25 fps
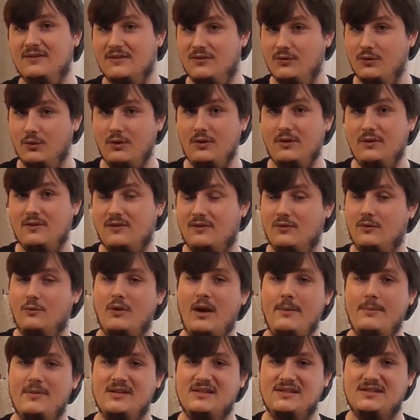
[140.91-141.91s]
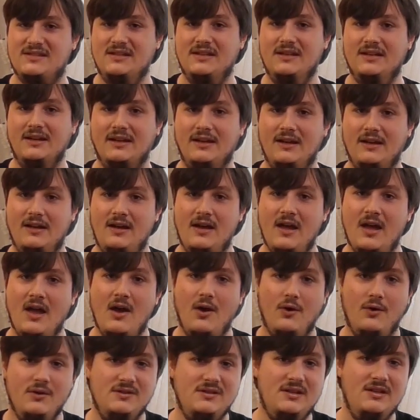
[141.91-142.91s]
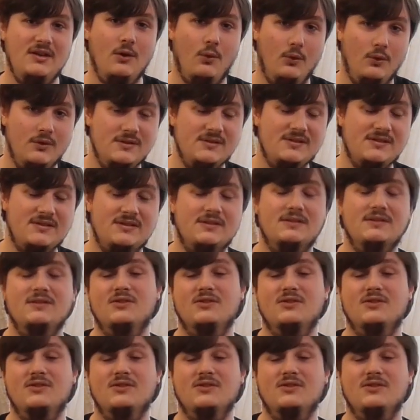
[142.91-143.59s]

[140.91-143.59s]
zurück zur Rebels-Serie und die uns,